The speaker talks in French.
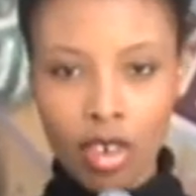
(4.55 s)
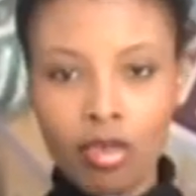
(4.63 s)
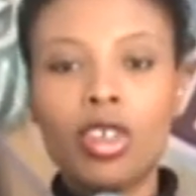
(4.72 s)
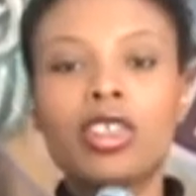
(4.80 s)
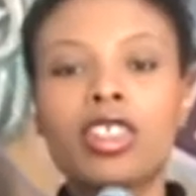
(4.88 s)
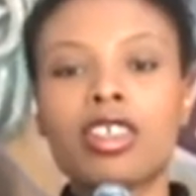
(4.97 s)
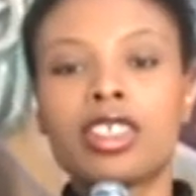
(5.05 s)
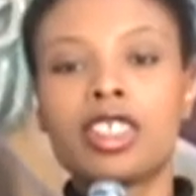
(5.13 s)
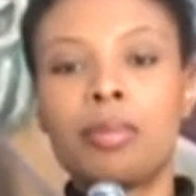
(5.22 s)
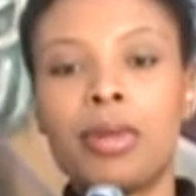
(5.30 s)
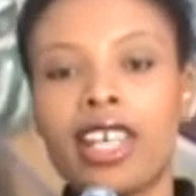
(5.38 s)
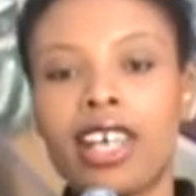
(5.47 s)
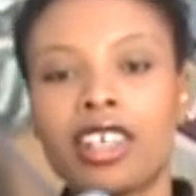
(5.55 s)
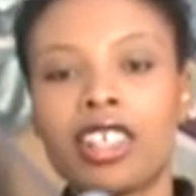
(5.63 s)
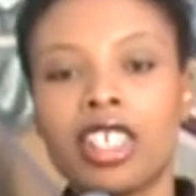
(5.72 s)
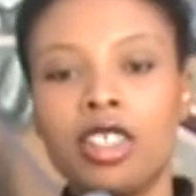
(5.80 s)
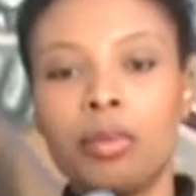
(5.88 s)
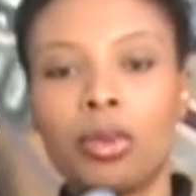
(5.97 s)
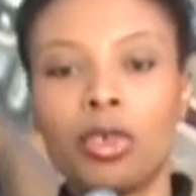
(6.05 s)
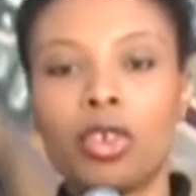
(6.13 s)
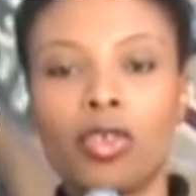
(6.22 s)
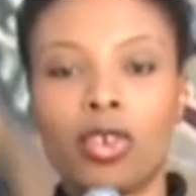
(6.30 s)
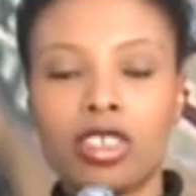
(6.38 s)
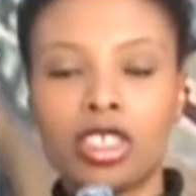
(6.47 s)
votre speakerine pour
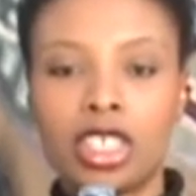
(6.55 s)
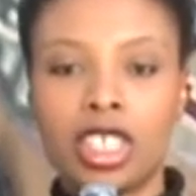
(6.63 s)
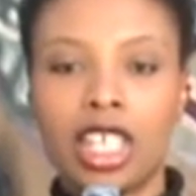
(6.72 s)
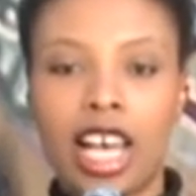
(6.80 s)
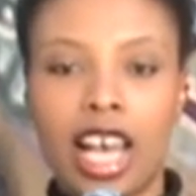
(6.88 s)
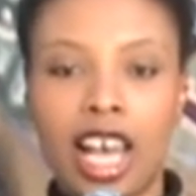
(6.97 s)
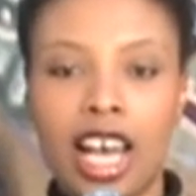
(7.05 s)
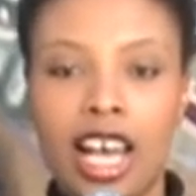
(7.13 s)
France Télé.